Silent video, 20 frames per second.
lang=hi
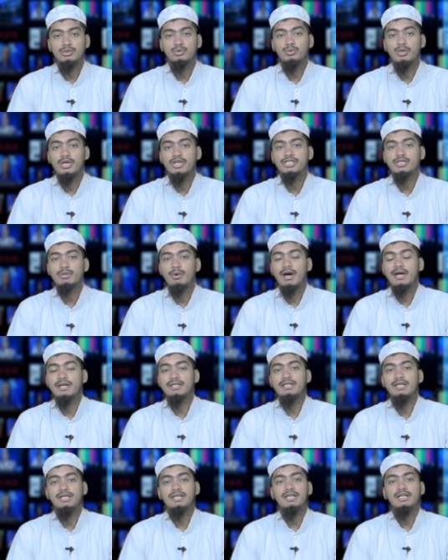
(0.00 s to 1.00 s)
सुरेश चौहान
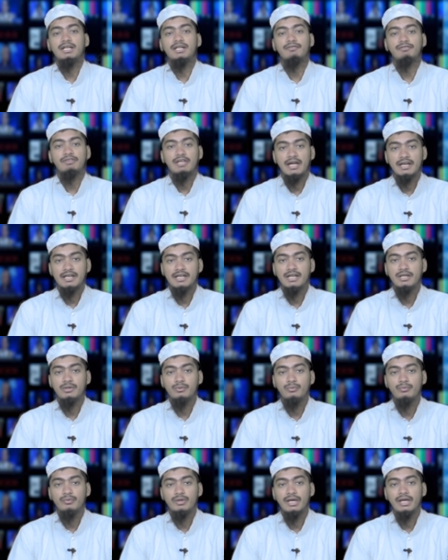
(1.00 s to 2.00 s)
के की गिरफ्तारी नहीं
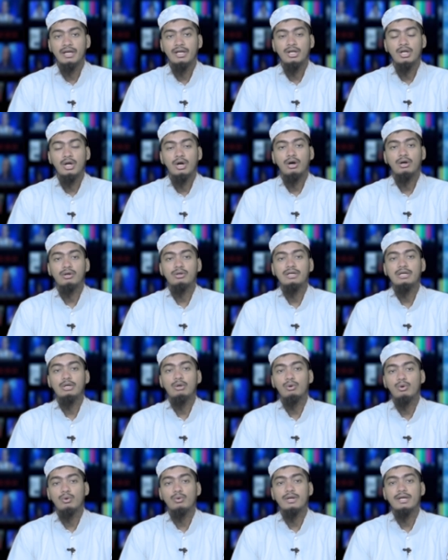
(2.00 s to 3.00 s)
हुई है और इन
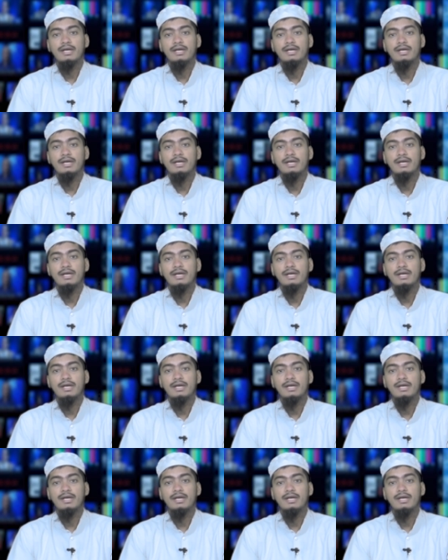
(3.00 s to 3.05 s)
लोगों